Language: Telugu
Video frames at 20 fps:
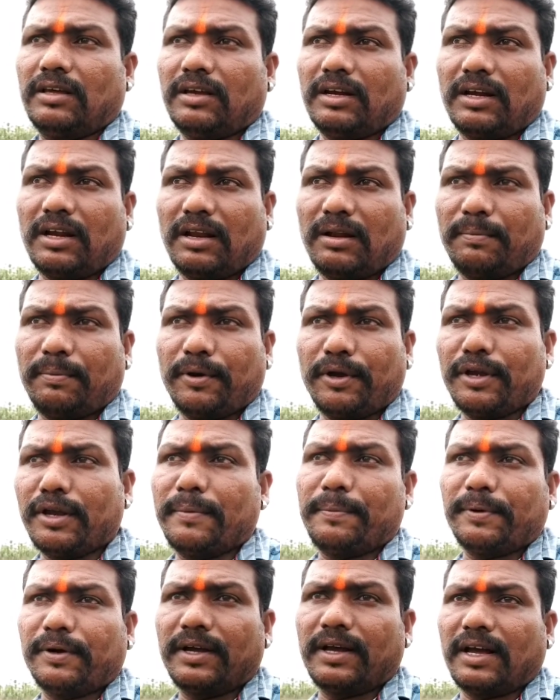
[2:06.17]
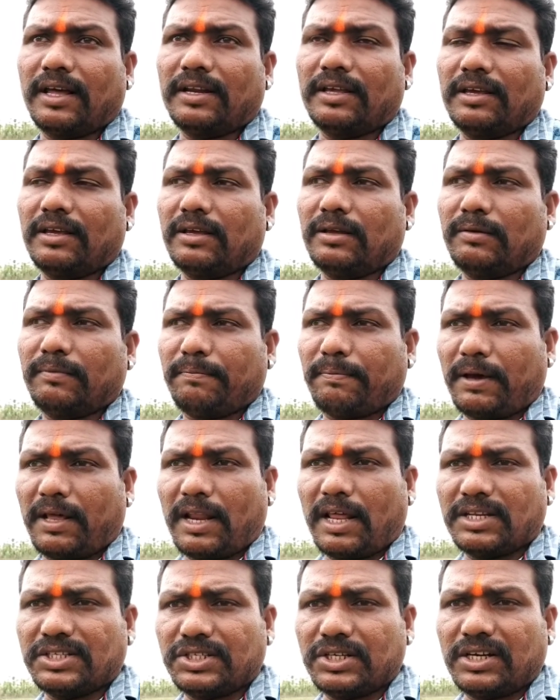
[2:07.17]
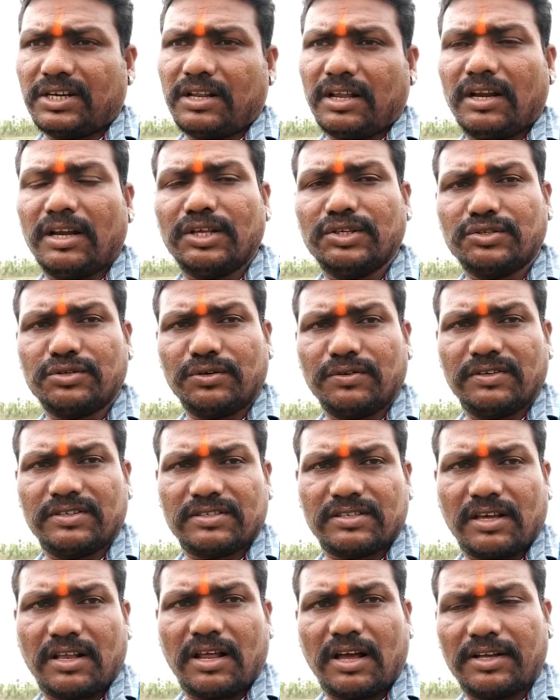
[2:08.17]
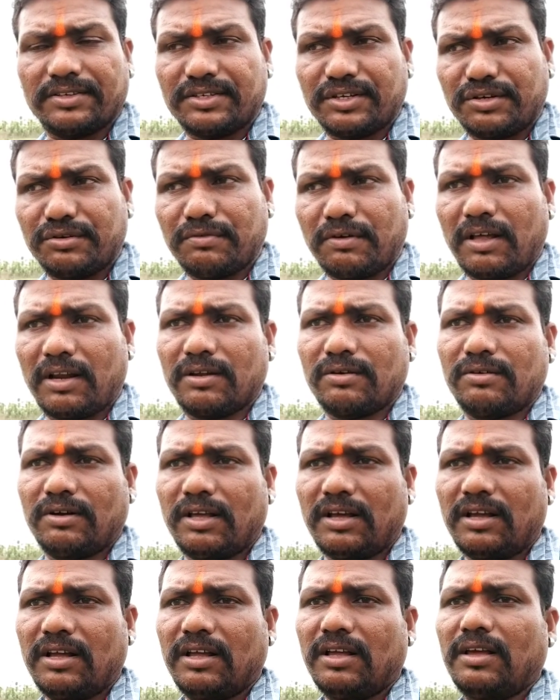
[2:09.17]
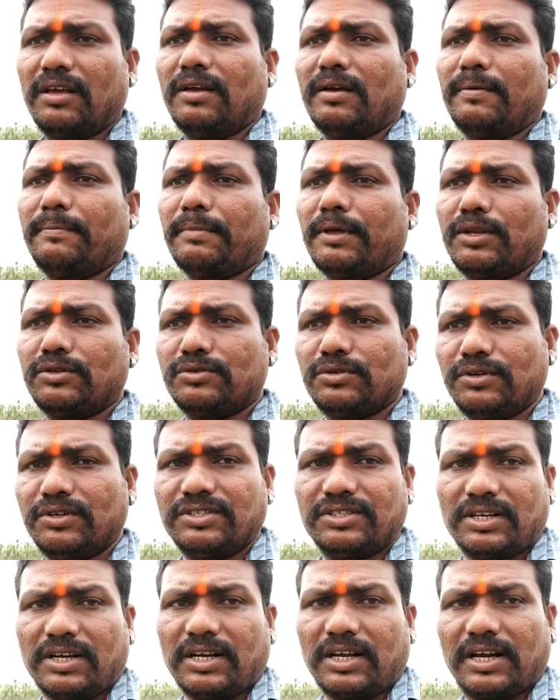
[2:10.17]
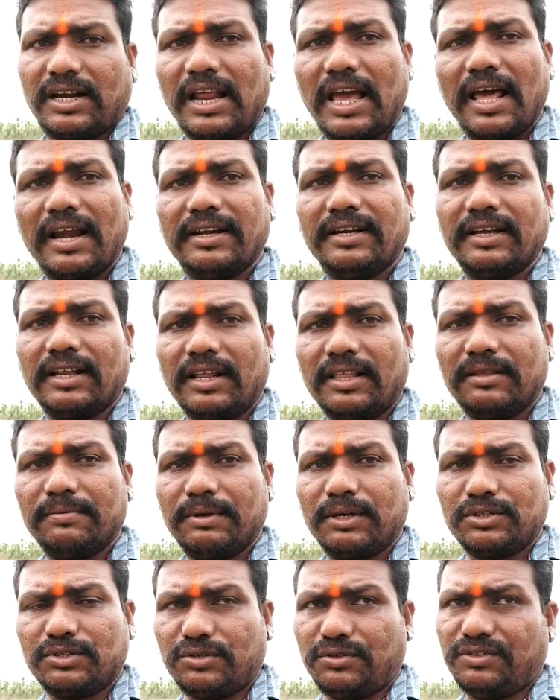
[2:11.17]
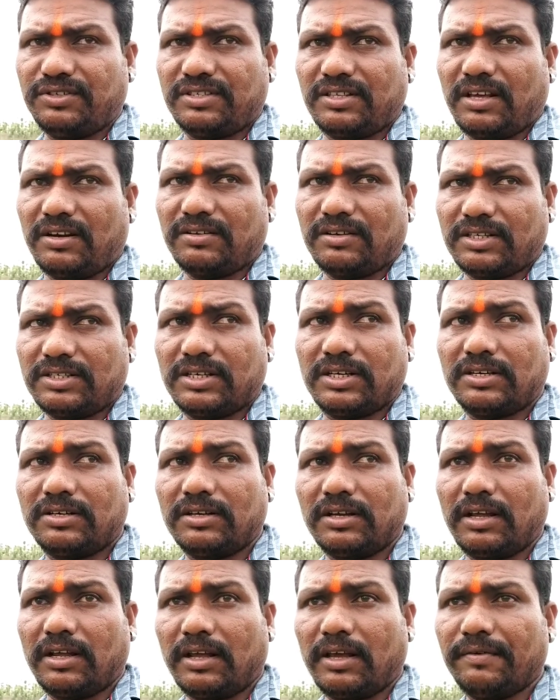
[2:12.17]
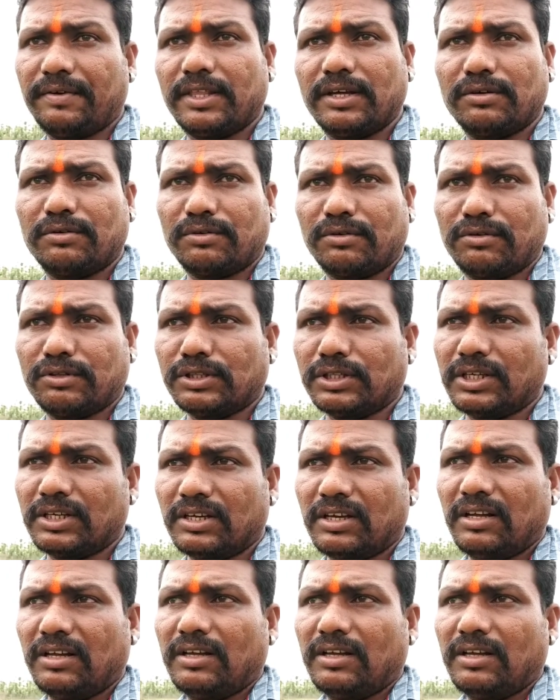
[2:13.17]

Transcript: ఎటైనా పోయినప్పుడు కానీ ఫలానా చెట్టు అని నేను చూపిస్తాను ఆ చెట్టు వాళ్ళకు కూడా మీరు చూపించండి క్లారిటీ అనేది మీకు చూపిస్తాను ఆ చెట్టు ఏ విధంగా ఉంటుంది